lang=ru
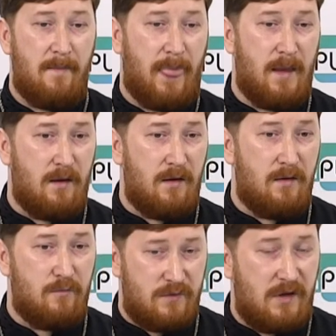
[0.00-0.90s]

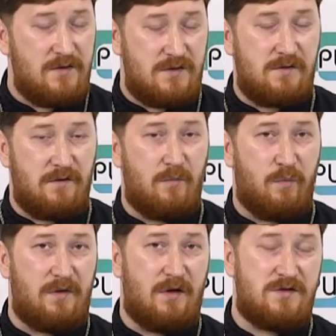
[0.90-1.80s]
а, качественной
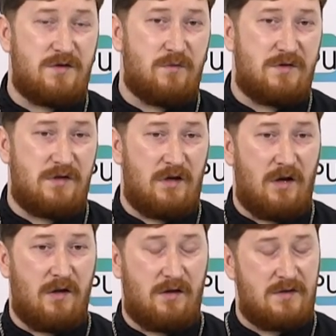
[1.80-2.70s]
подачей
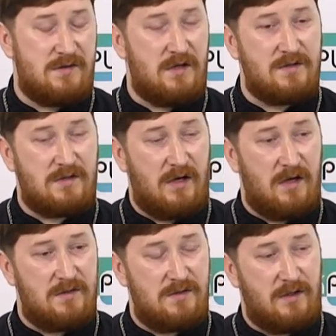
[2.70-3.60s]
материала
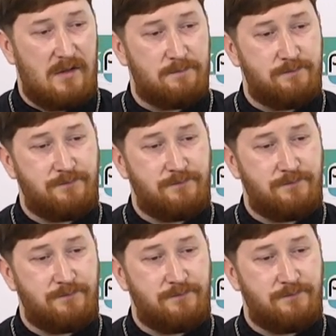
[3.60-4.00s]
христианской этики.